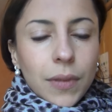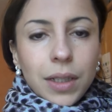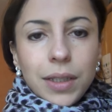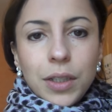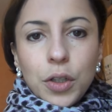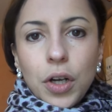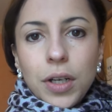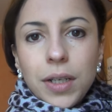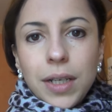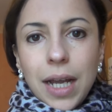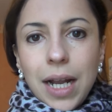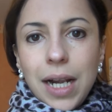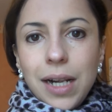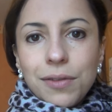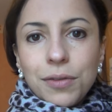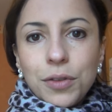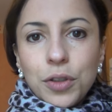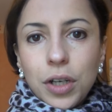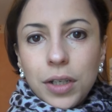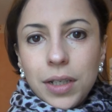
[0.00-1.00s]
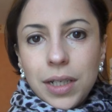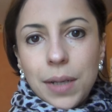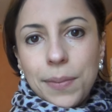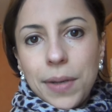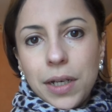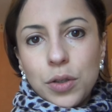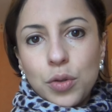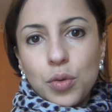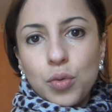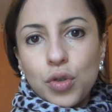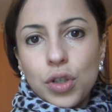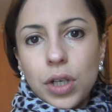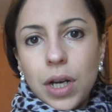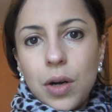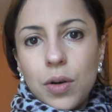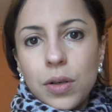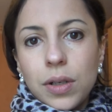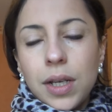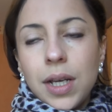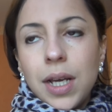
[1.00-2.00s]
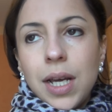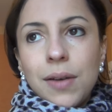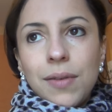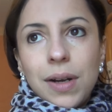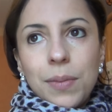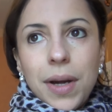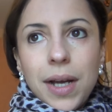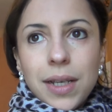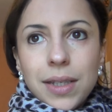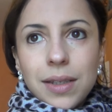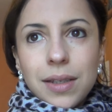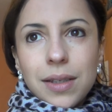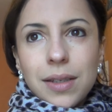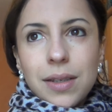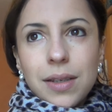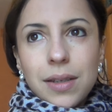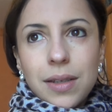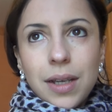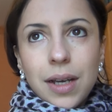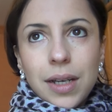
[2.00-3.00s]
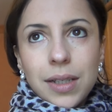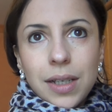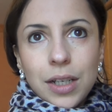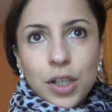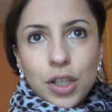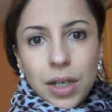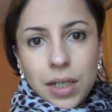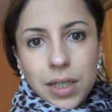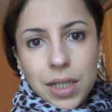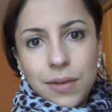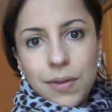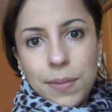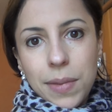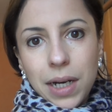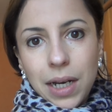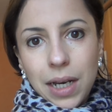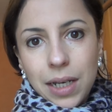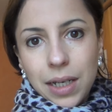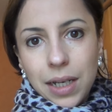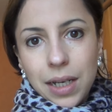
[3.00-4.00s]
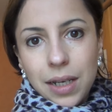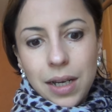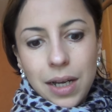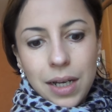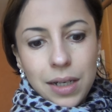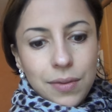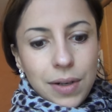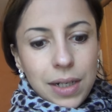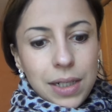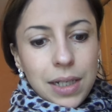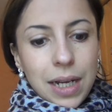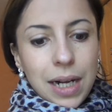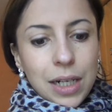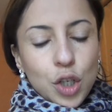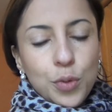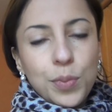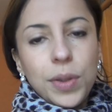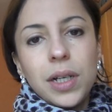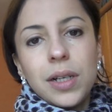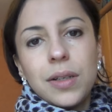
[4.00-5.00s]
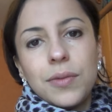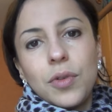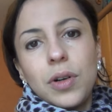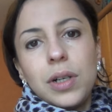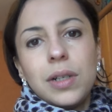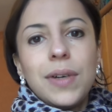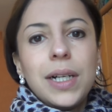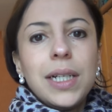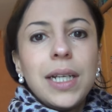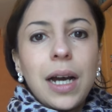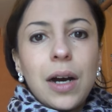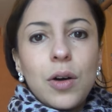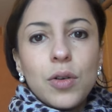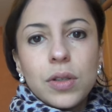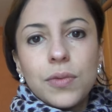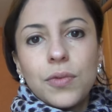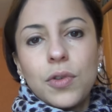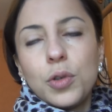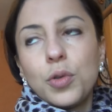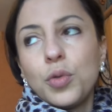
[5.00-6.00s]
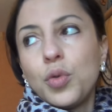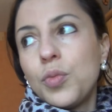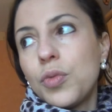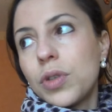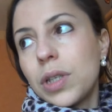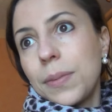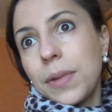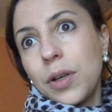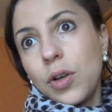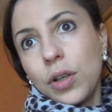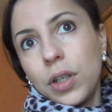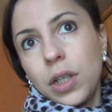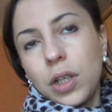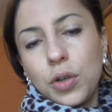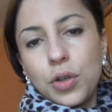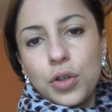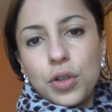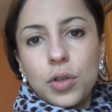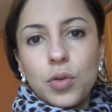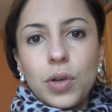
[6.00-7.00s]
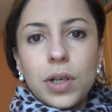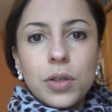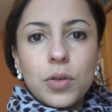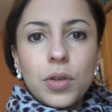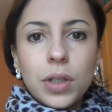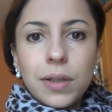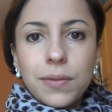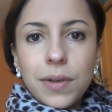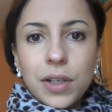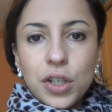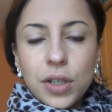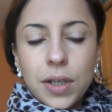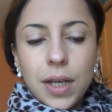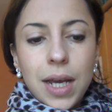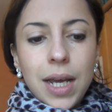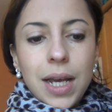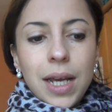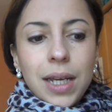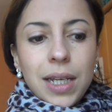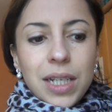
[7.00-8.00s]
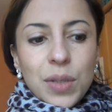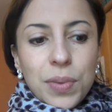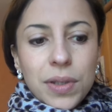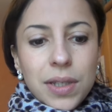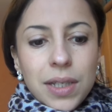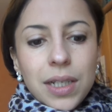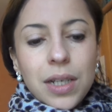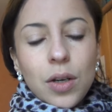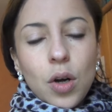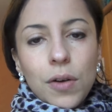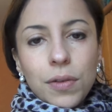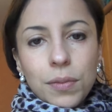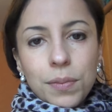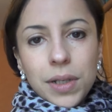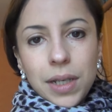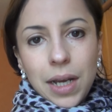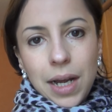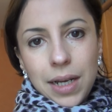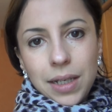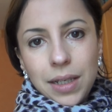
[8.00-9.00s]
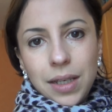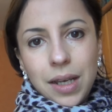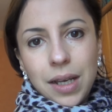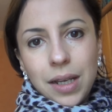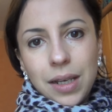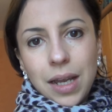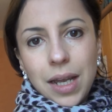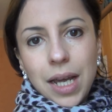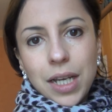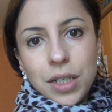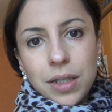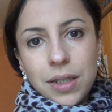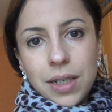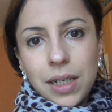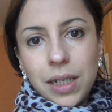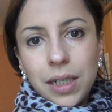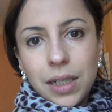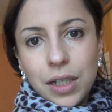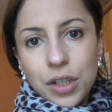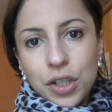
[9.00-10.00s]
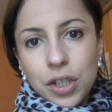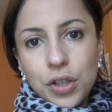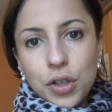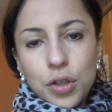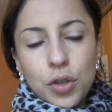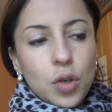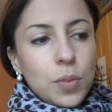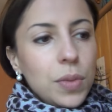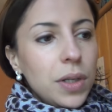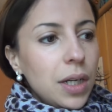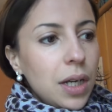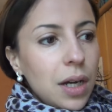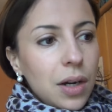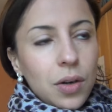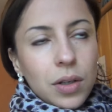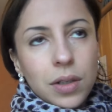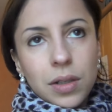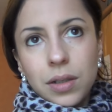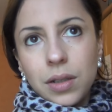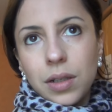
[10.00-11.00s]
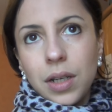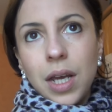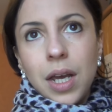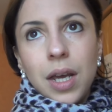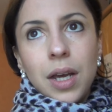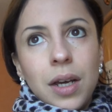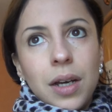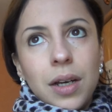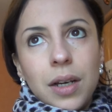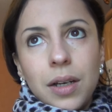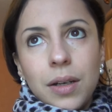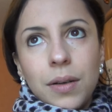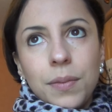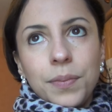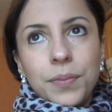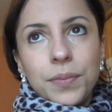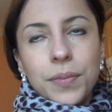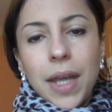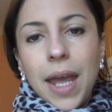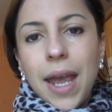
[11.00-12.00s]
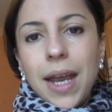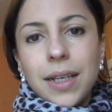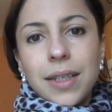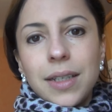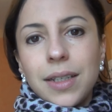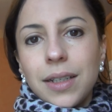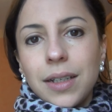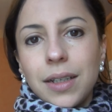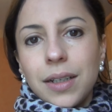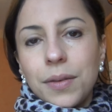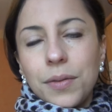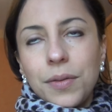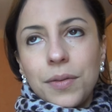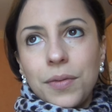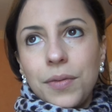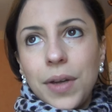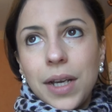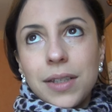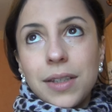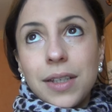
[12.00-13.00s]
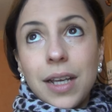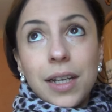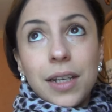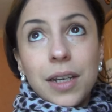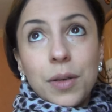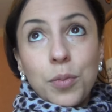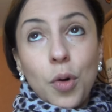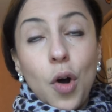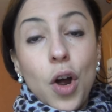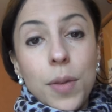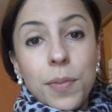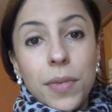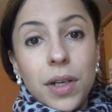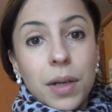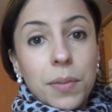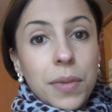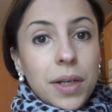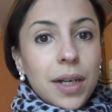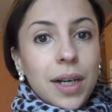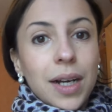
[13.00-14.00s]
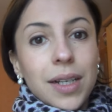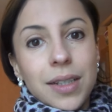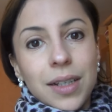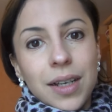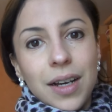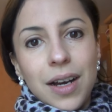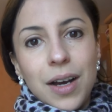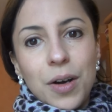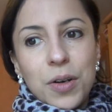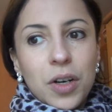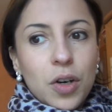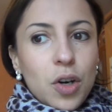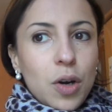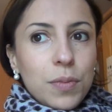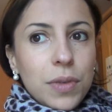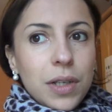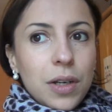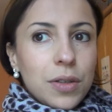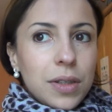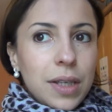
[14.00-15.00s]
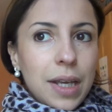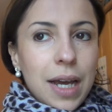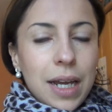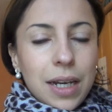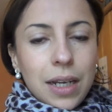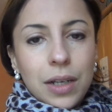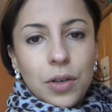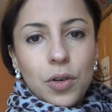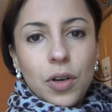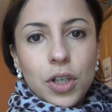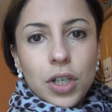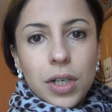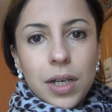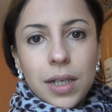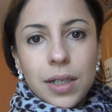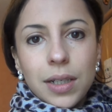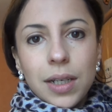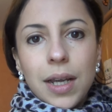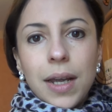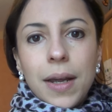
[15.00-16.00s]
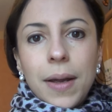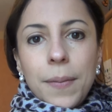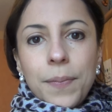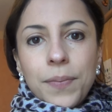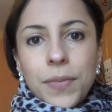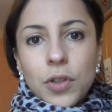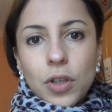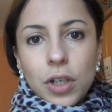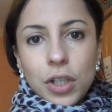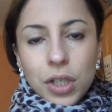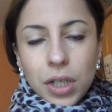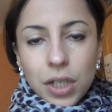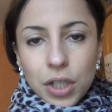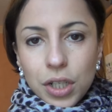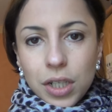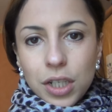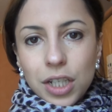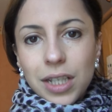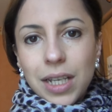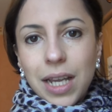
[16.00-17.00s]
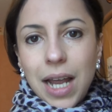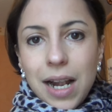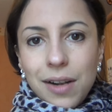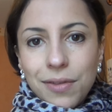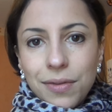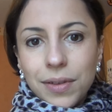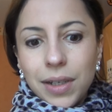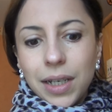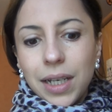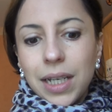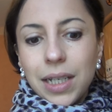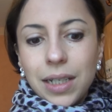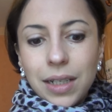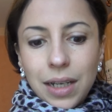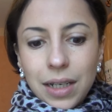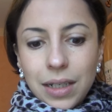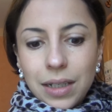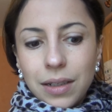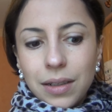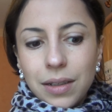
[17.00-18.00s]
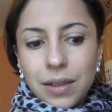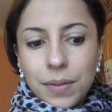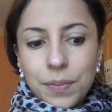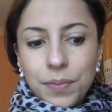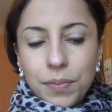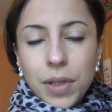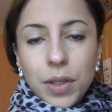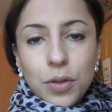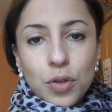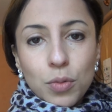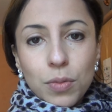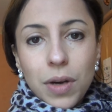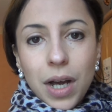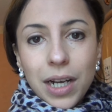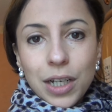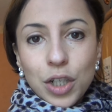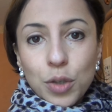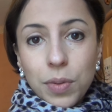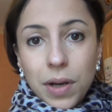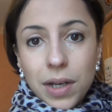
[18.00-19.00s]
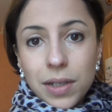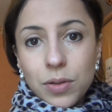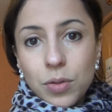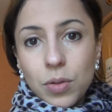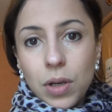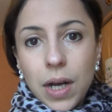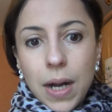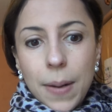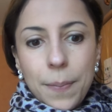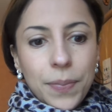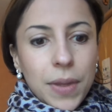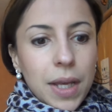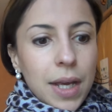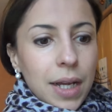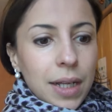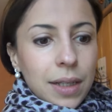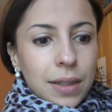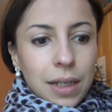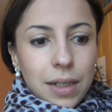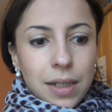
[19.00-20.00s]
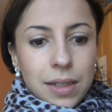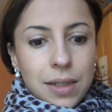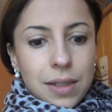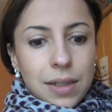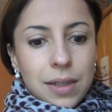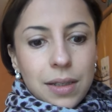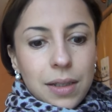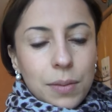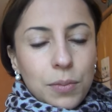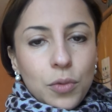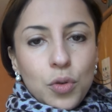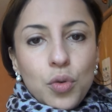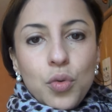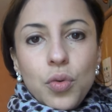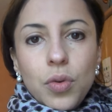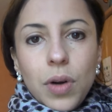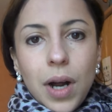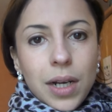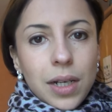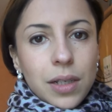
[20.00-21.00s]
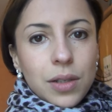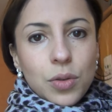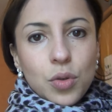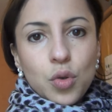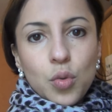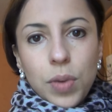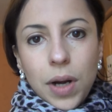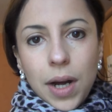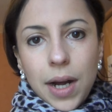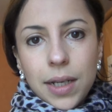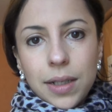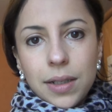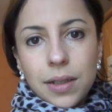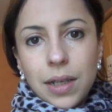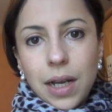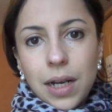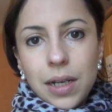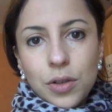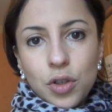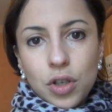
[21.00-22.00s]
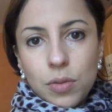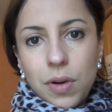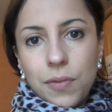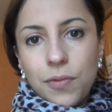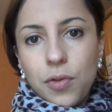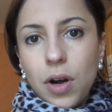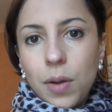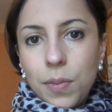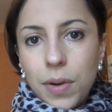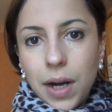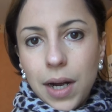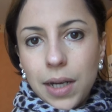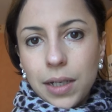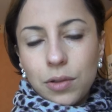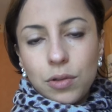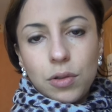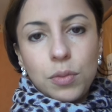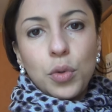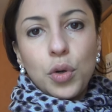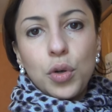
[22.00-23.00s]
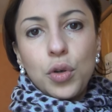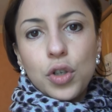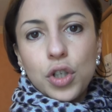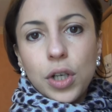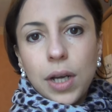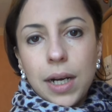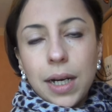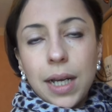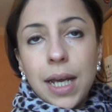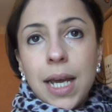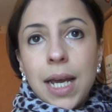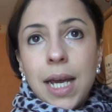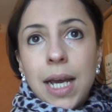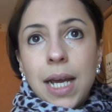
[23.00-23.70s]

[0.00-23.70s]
die können dir helfen, die können dir dabei zuschauen, weil meistens ist es ja sehr stressig, wenn man kleine Kinder hat, weil die halt spielen wollen, weil die raus wollen und du musst aber noch in die Küche, du hast noch die Wäsche. Ich beziehe die oft mit ein, die Kinder. Ja, ich erzähle ihnen Geschichten über die Karotte, ähm, hängt die, äh, wächst die an den Bäumen in Madagaskar oder kommt die aus der Erde in Deutschland? Solche Geschichten helfen den Kindern ähm, mitzumachen, Spaß zu haben. Dann ist es im Nu alles zubereitet, alles schon mal vorbereitet und im Kühlschrank.